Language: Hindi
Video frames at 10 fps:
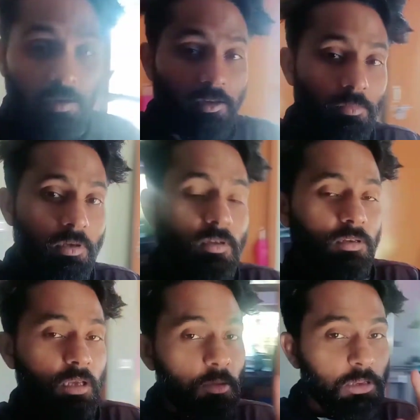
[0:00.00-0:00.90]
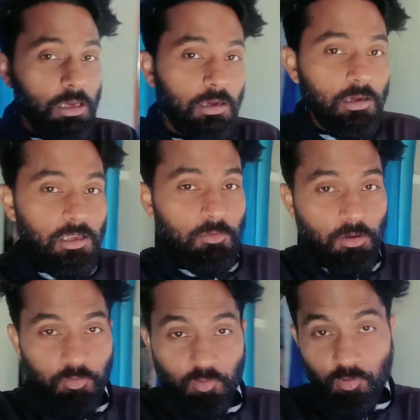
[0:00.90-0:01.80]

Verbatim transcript: खाने में क्या बनाया खाने में आपको